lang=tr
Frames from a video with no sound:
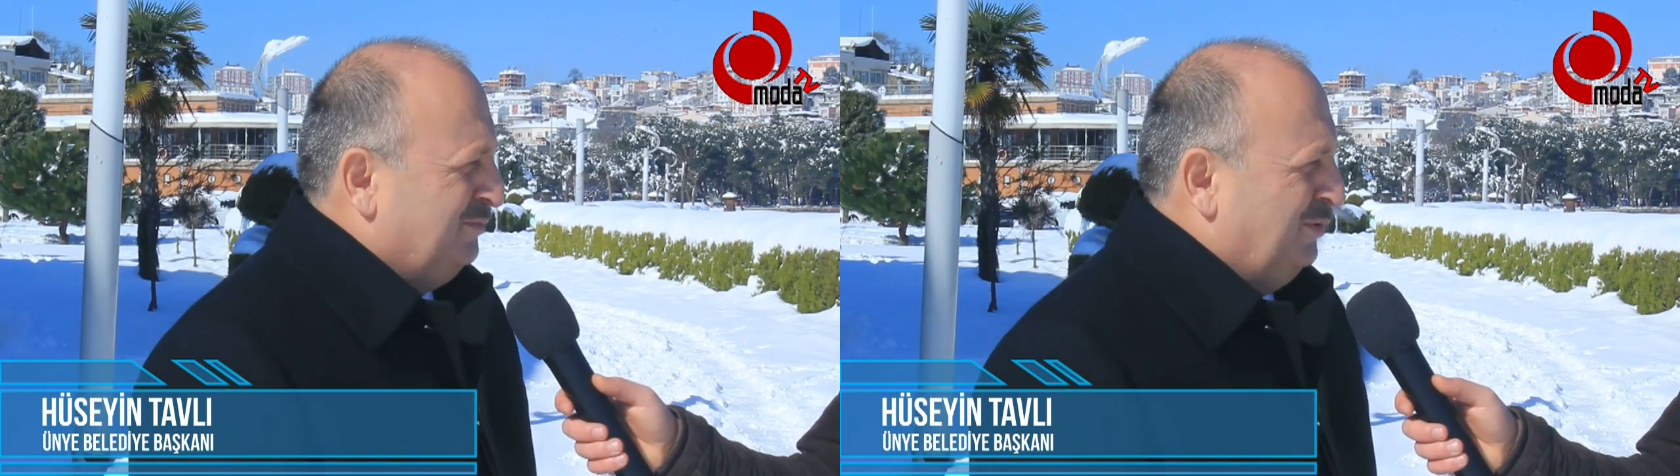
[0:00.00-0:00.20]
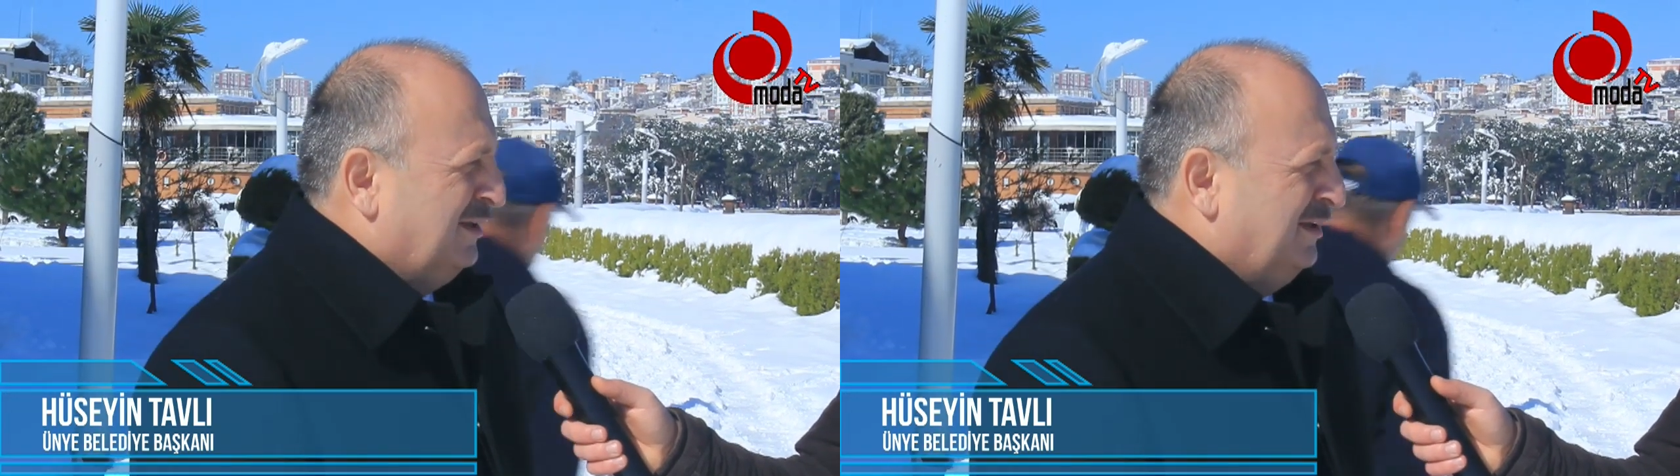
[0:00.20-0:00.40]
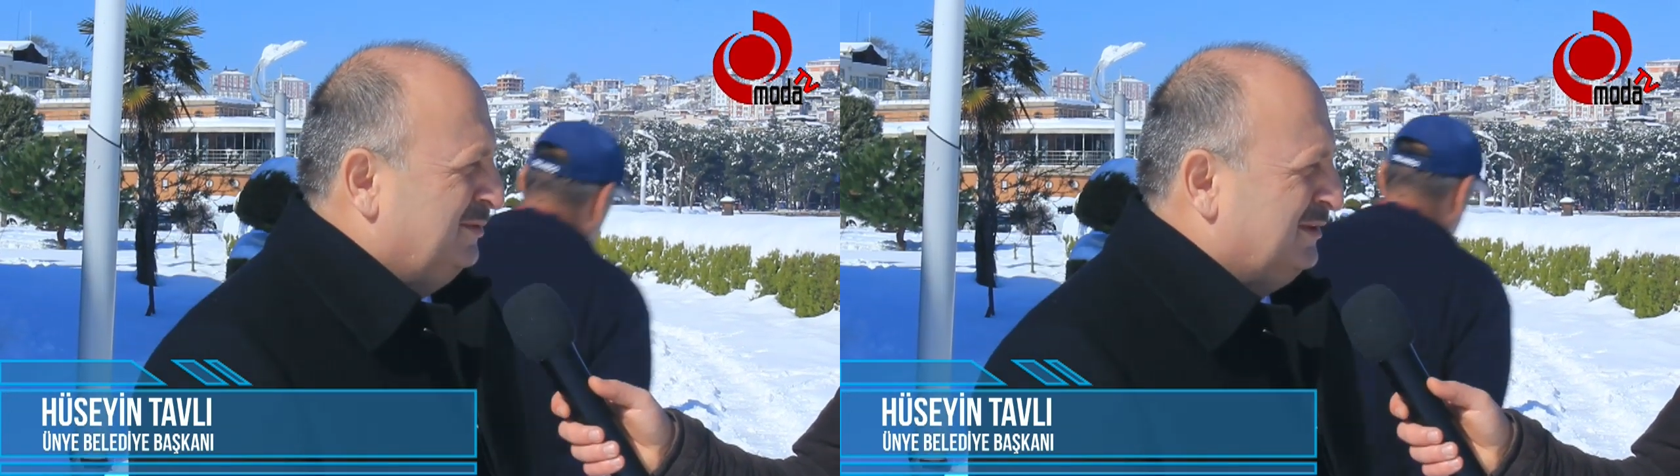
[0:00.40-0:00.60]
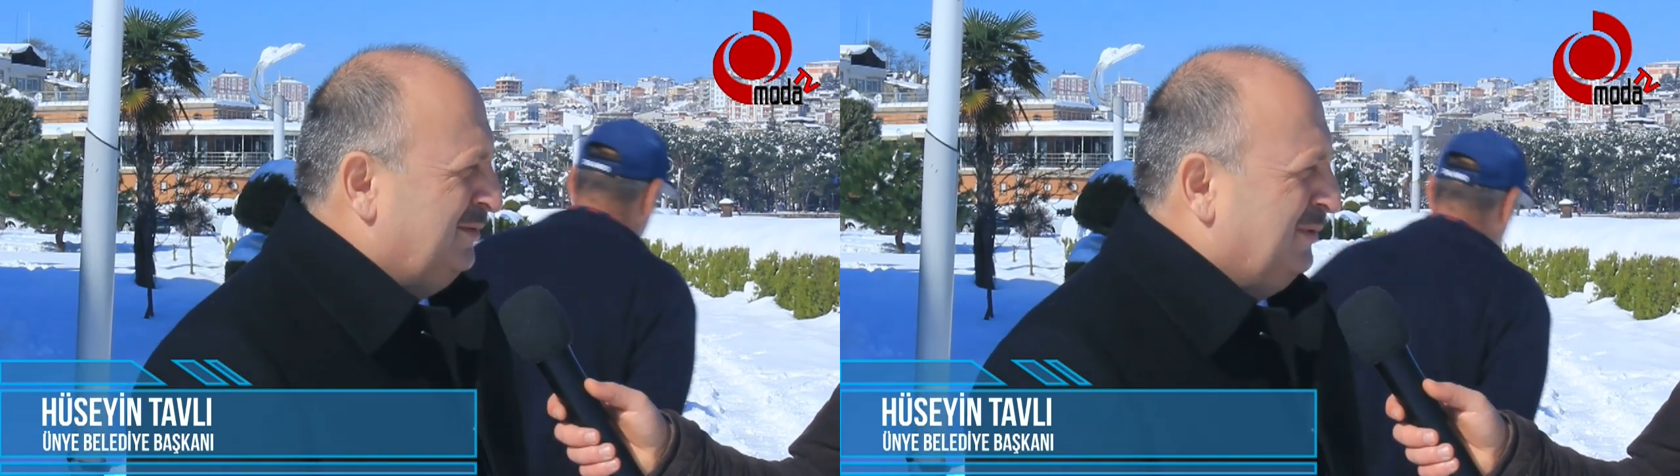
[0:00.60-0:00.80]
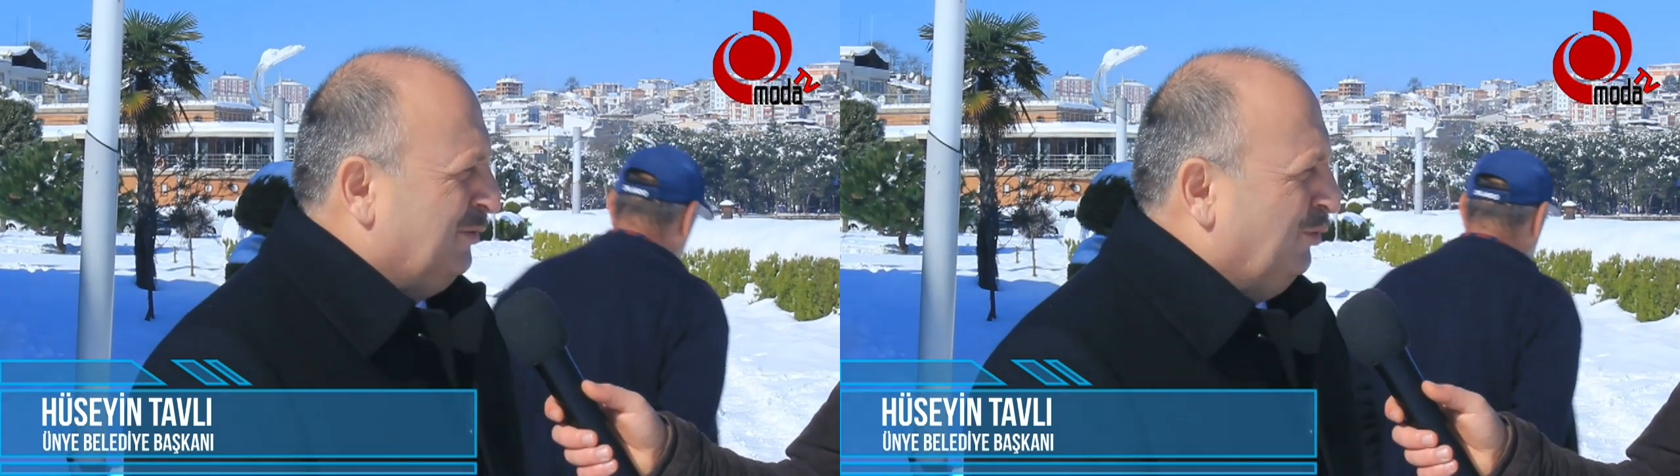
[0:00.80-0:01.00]
bölgemizde
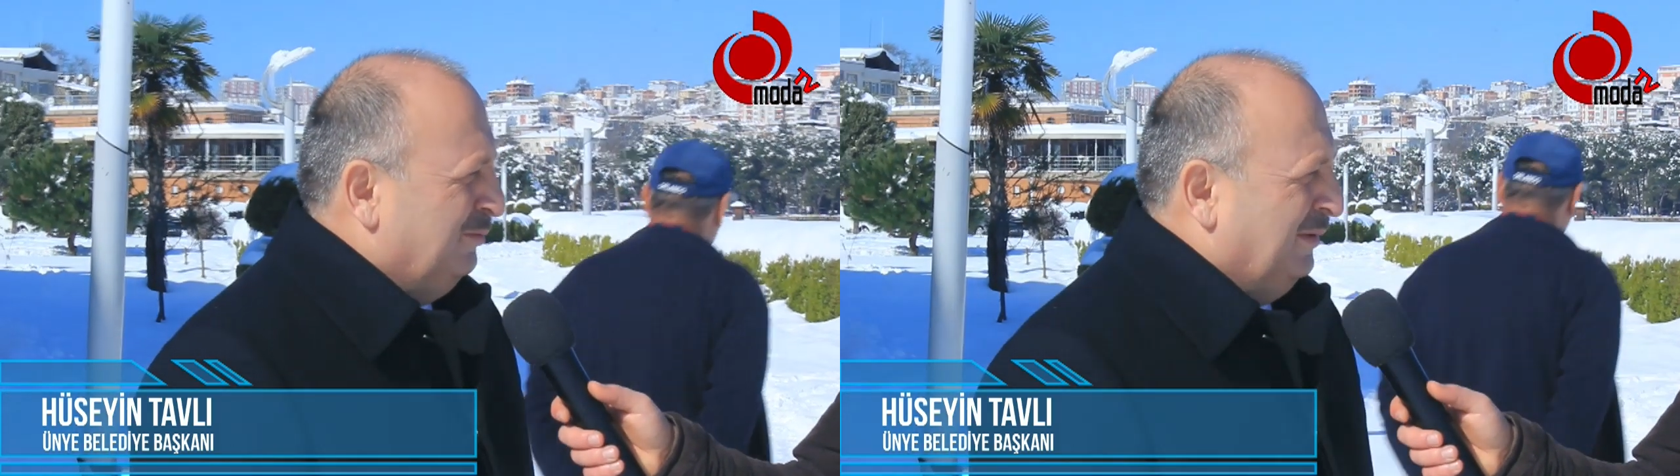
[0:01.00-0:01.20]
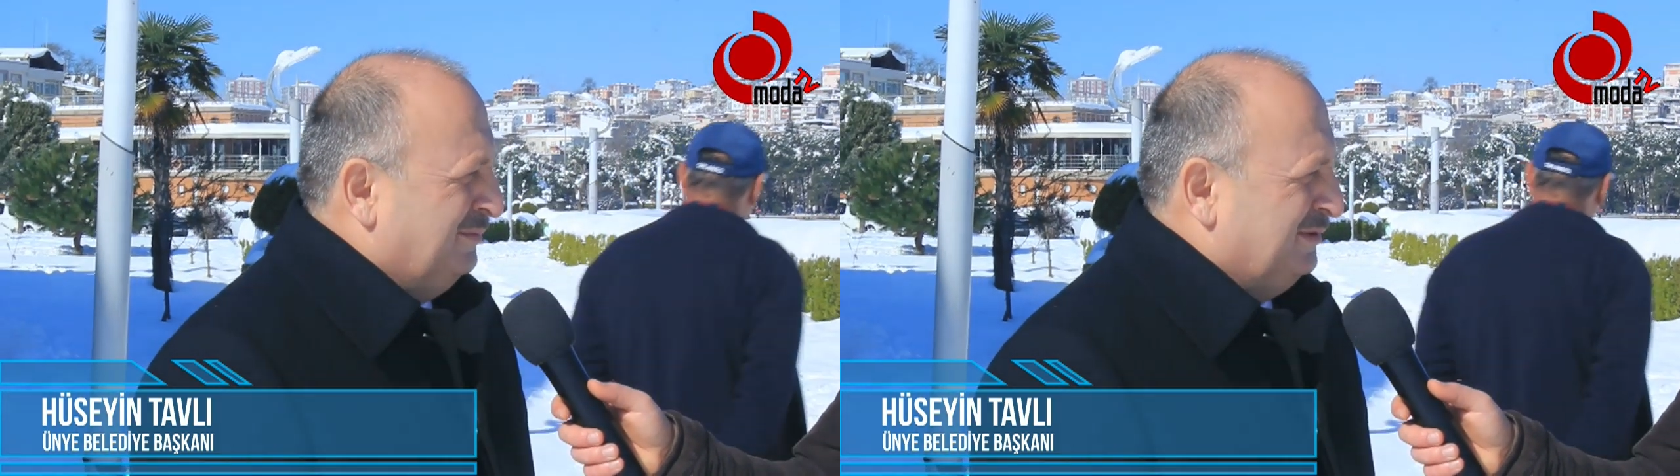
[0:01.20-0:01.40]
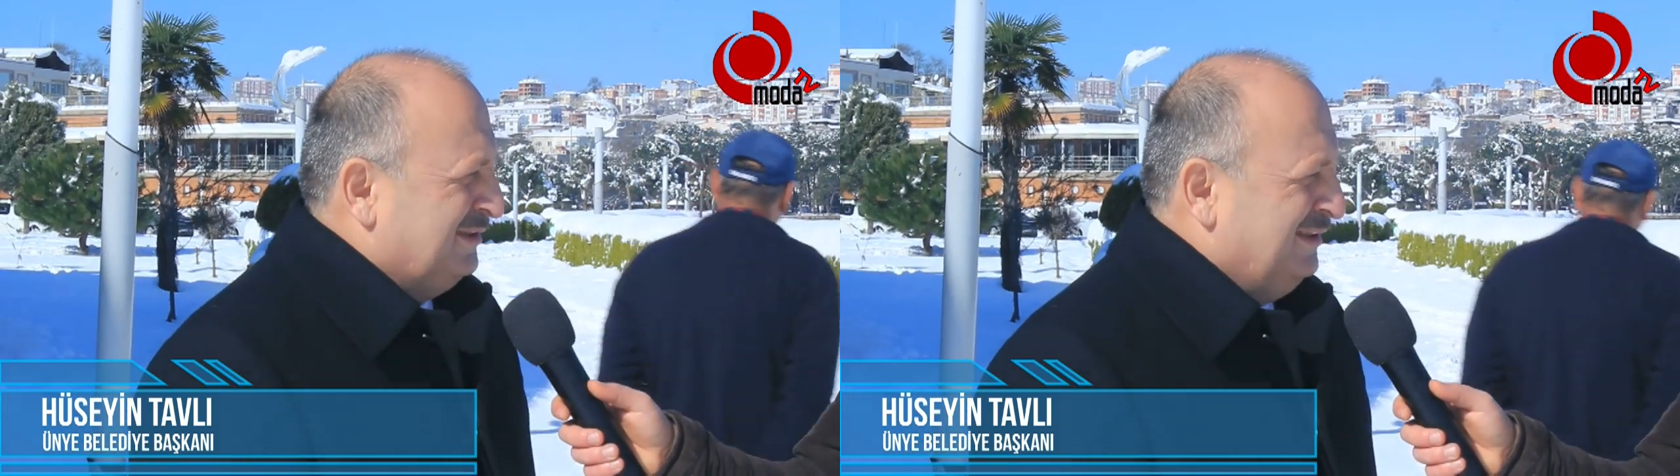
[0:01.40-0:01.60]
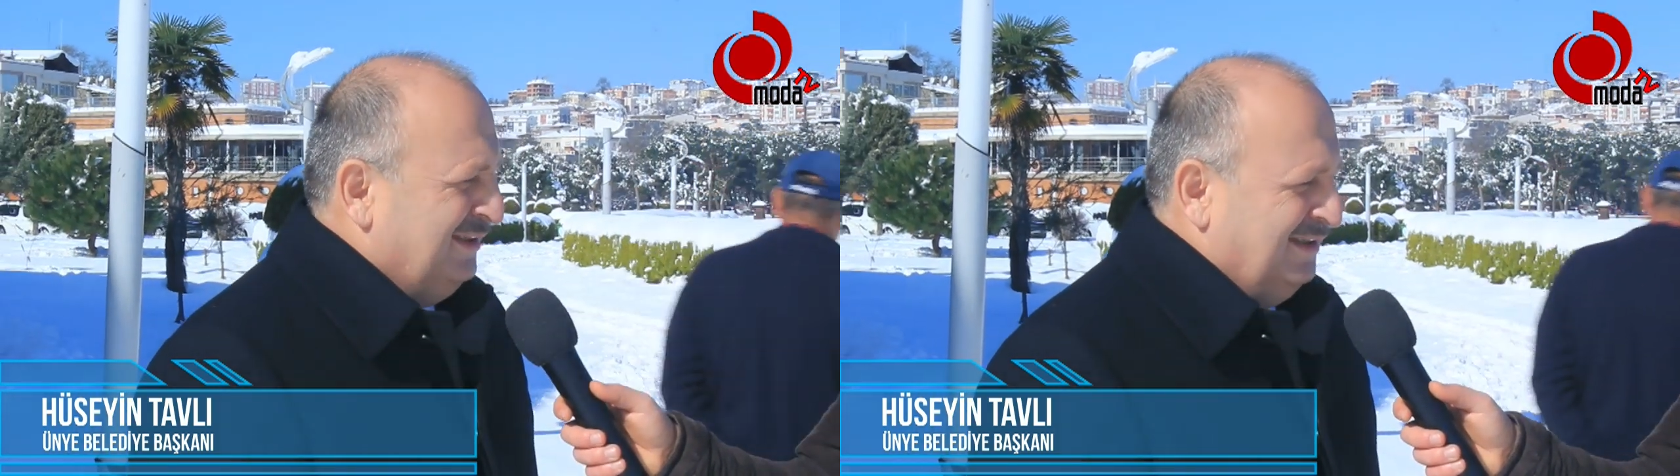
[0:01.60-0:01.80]
pek olmamıştı.